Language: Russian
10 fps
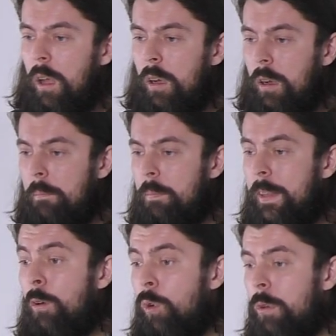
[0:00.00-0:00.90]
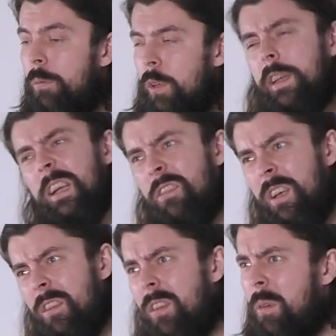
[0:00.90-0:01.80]
А, так вот, эта
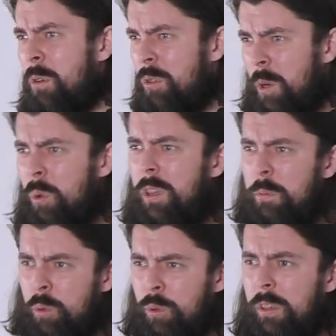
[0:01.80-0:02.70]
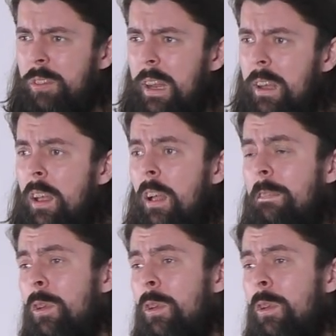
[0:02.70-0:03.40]
конвенция международная, мы уже сказали,